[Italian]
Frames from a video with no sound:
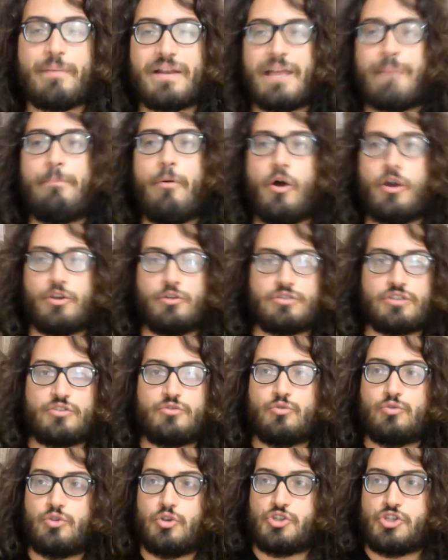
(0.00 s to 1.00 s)
perché poi
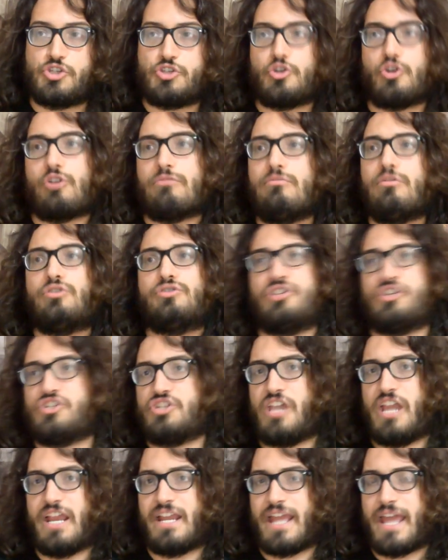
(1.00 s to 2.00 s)
oltretutto ci sono molte scene
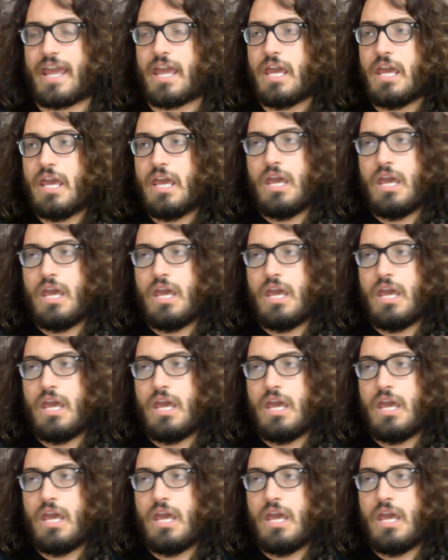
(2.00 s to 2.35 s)
scene,